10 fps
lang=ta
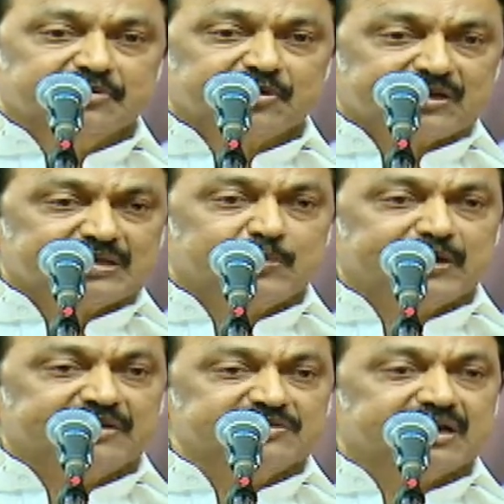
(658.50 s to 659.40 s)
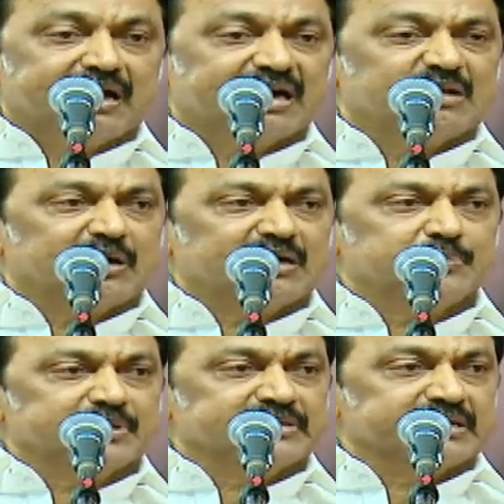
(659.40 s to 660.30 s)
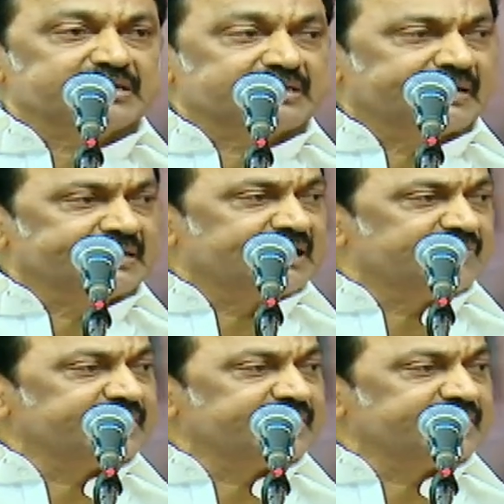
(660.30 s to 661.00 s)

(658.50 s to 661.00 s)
இன்றைக்கு நம்முடைய நெஞ்சிலே ஆழமாக பதிந்திருக்கிறது அண்ணா